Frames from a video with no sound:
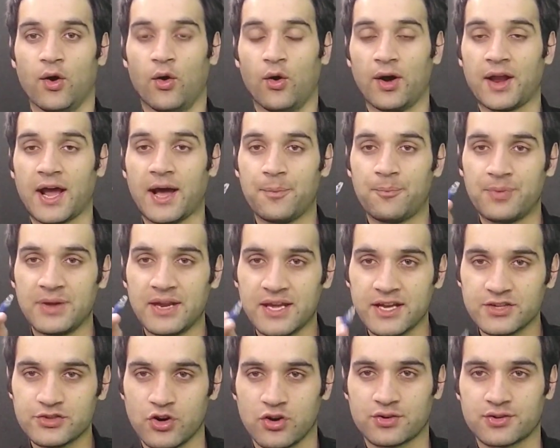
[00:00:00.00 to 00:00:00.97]
और अपनी
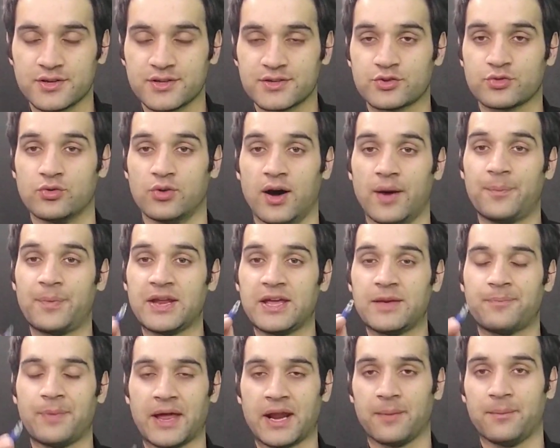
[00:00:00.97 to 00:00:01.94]
ही डॉक्टर्स को अपनी ही
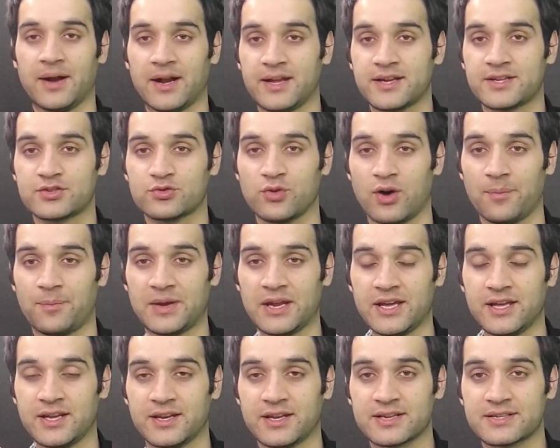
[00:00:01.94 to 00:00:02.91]
पैरामेडिक्स को अपनी
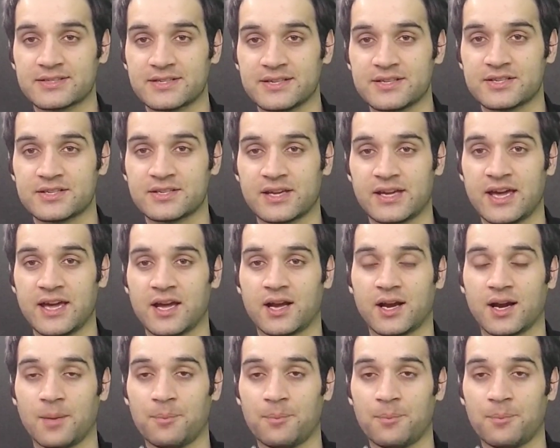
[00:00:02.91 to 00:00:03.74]
ही नर्सिस के